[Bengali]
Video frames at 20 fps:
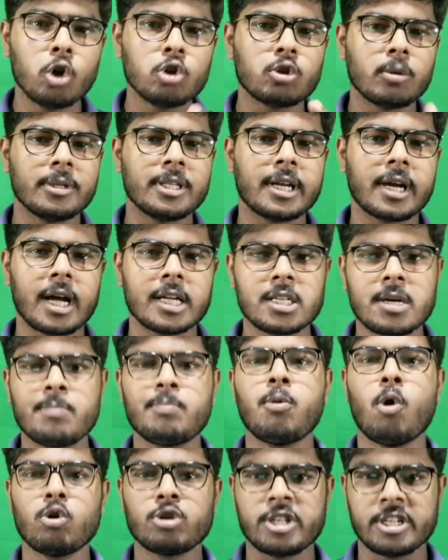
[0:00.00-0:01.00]
তোমাদের কাছে
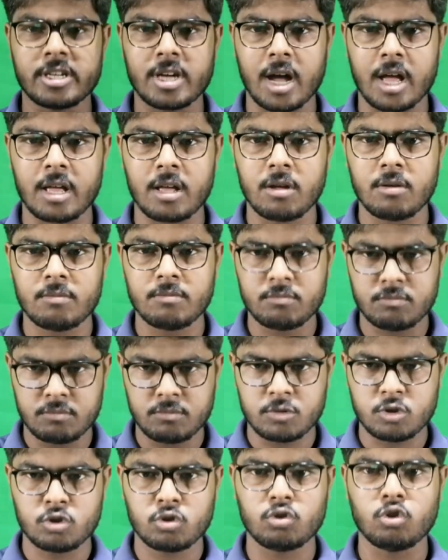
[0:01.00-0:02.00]
পৌঁছে যায়
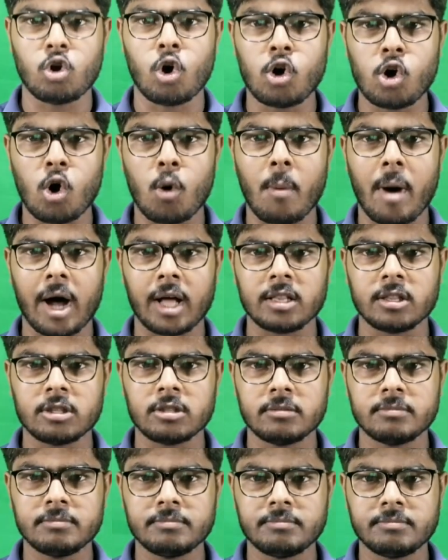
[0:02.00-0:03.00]
ধন্যবাদ